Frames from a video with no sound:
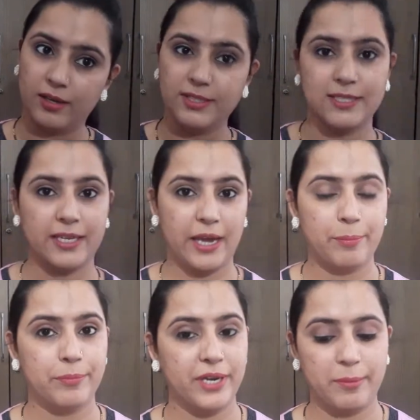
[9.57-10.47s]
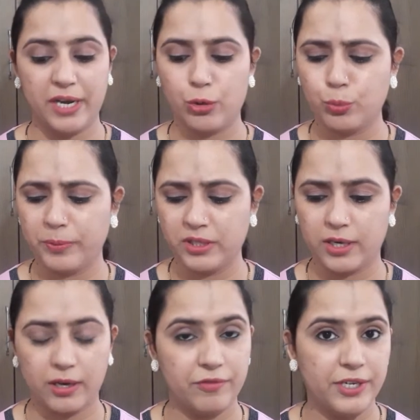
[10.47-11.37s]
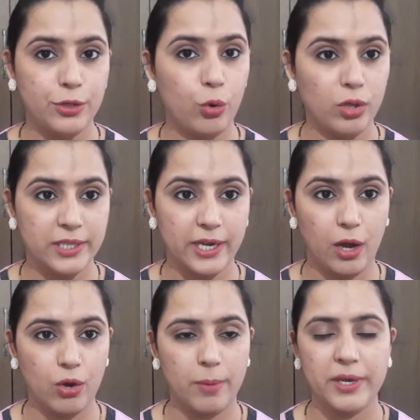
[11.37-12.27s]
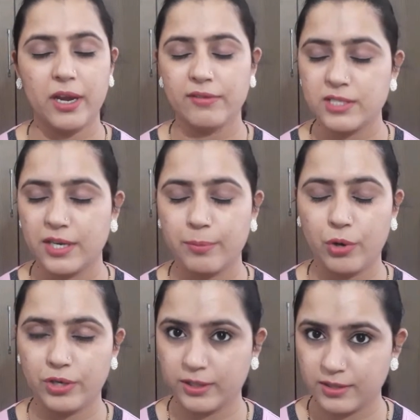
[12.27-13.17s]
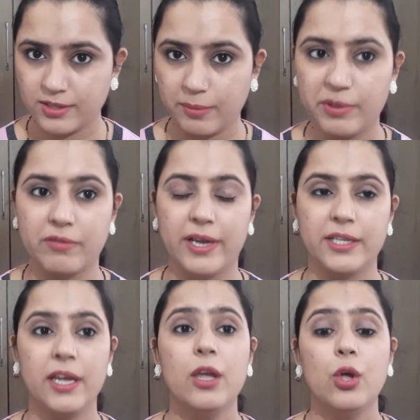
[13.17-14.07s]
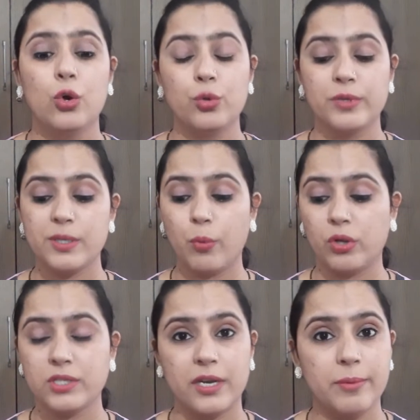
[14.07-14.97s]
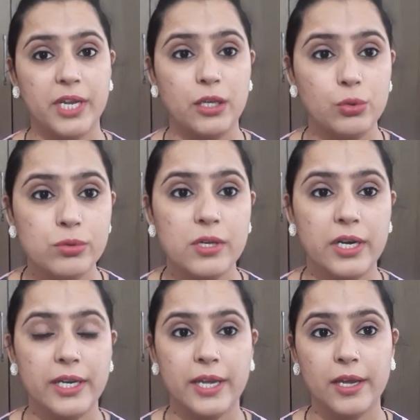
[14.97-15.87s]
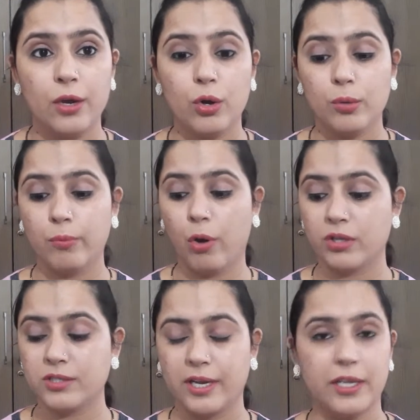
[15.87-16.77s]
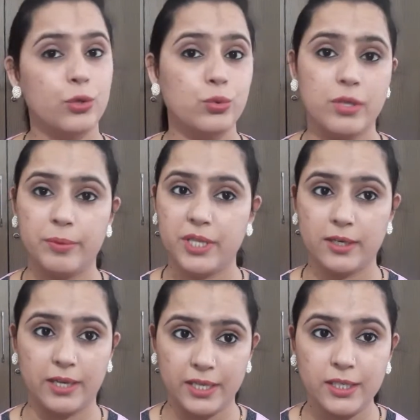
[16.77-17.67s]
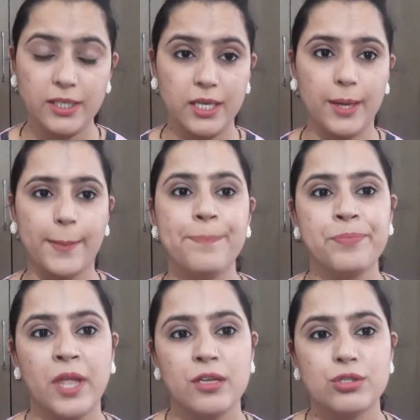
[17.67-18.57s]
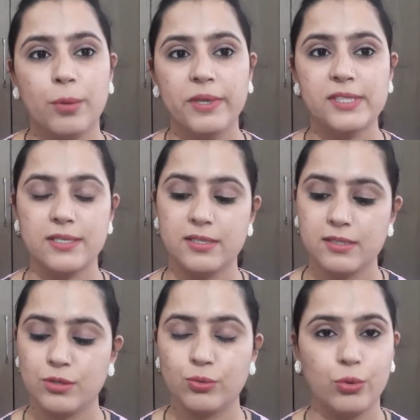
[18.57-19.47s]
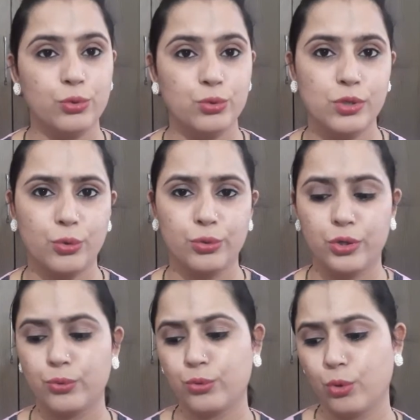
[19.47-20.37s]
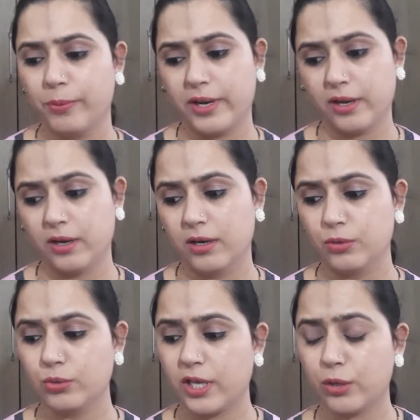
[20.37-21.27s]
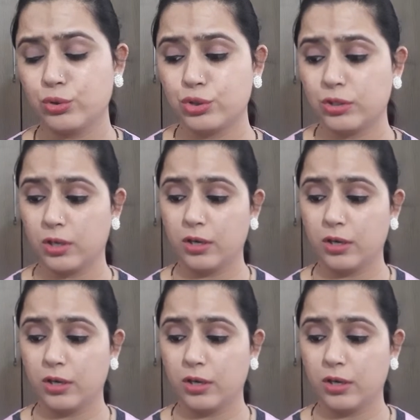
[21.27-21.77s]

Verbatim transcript: जैसा कि आपने मेरा रूपमंत्रा का वीडियो कॉल देखा होगा मैंने काफ़ी सारे प्रोडक्ट इसके मंगवाए थे उनमें से बहुत सारे मैंने यूज़ कर लिए हैं और बहुत सारे यूज़ अभी तक नहीं किए हैं सो so, मैं जैसे जैसे उनको यूज़ करूँगी उनको मेरे उनके कुछ